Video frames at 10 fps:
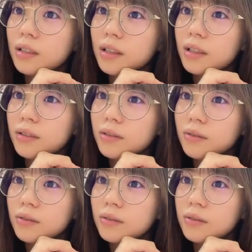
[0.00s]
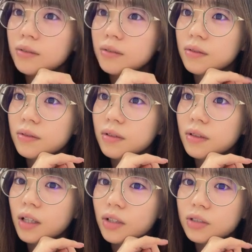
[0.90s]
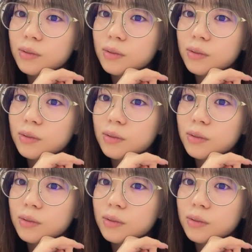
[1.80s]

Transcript: あの高菜